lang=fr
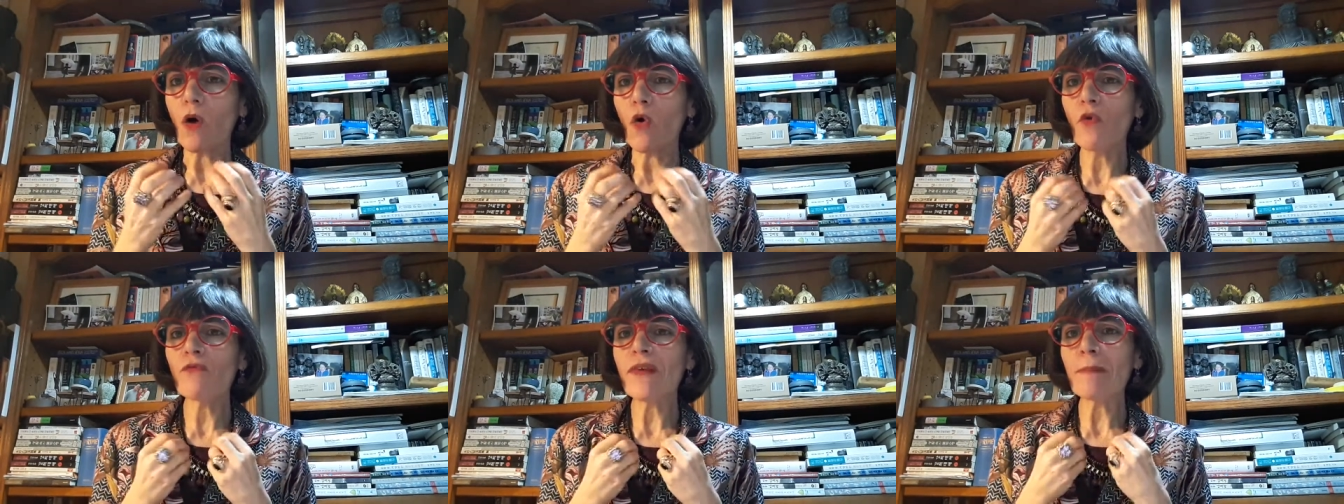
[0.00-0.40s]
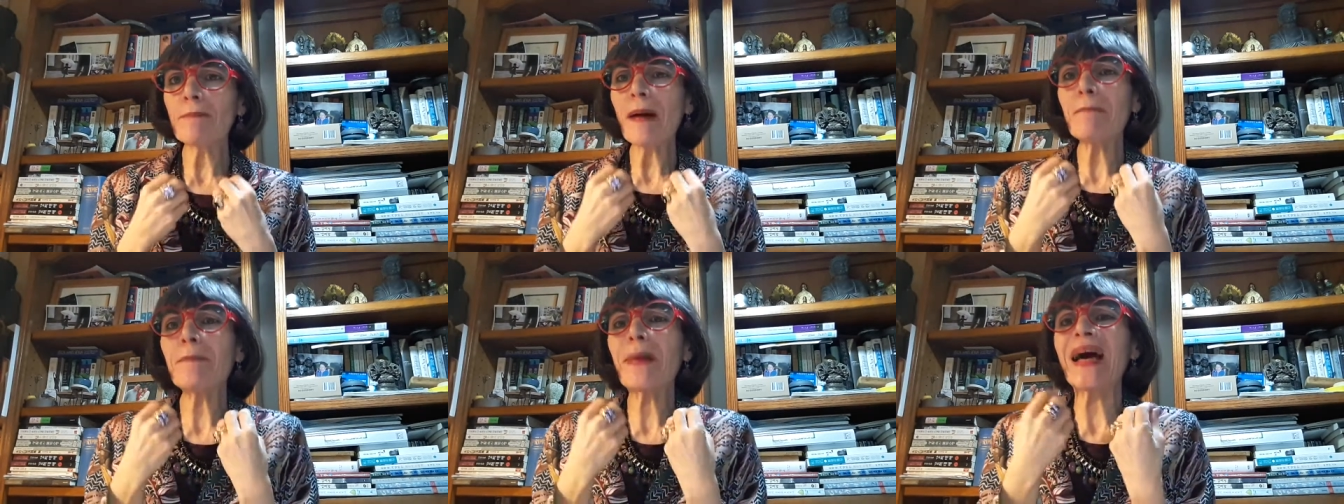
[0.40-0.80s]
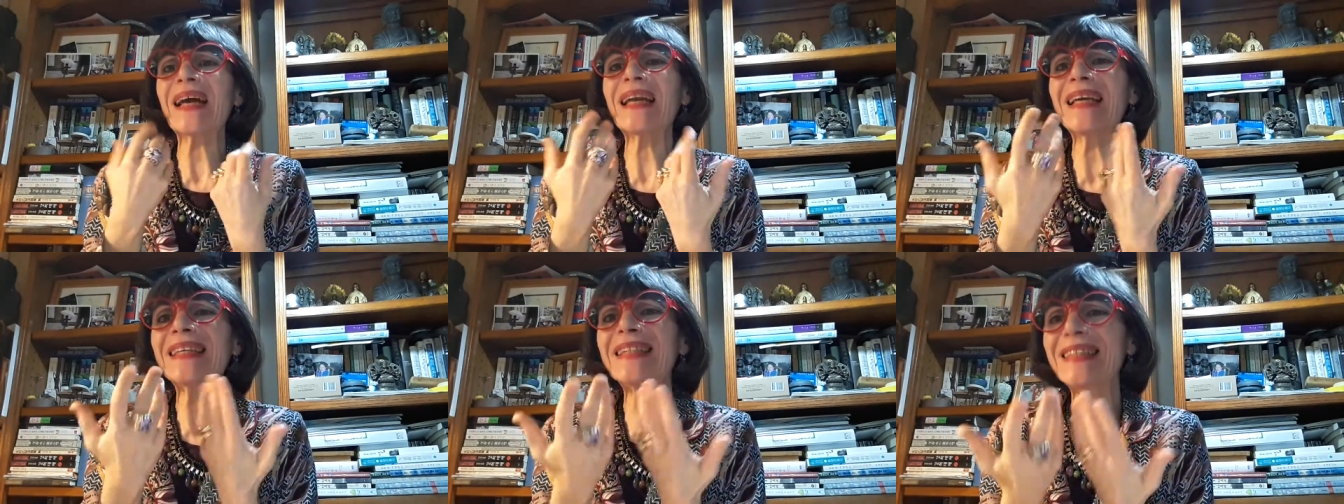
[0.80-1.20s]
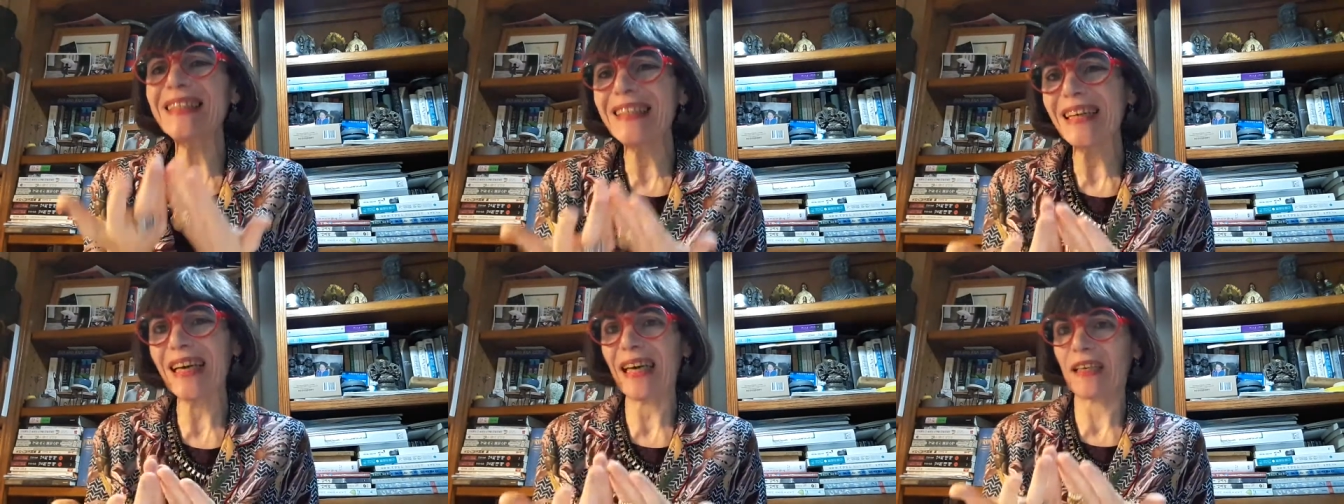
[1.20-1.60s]
On ne va pas parler
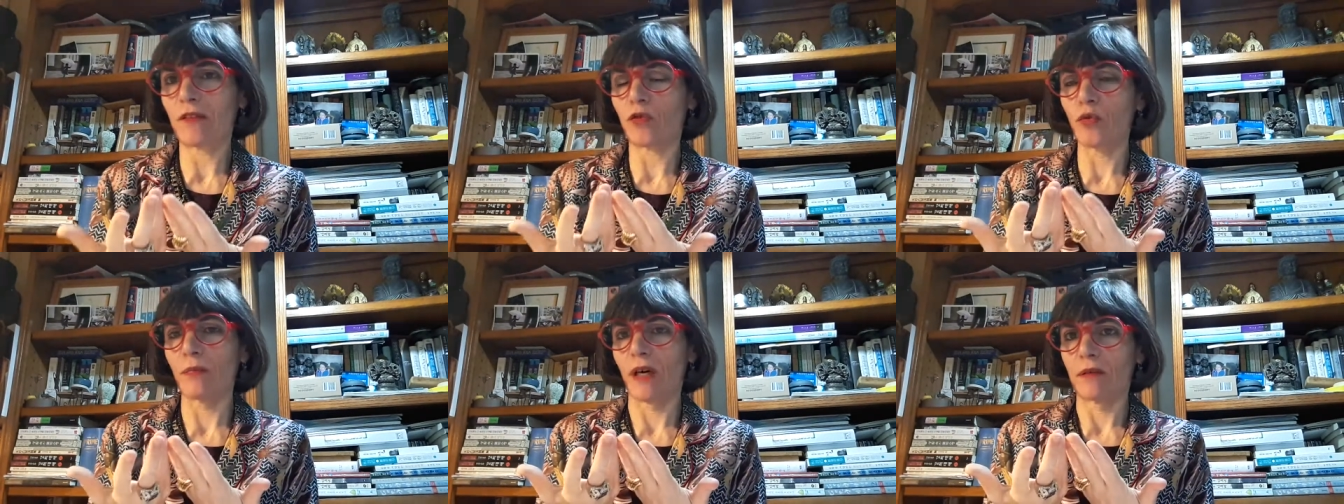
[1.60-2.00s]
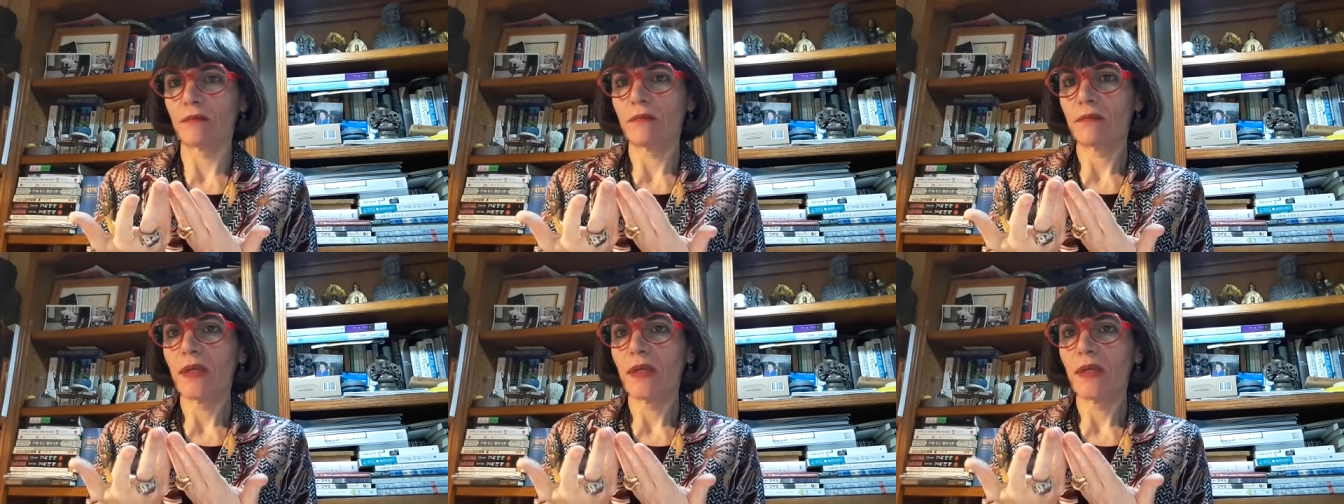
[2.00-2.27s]
directement.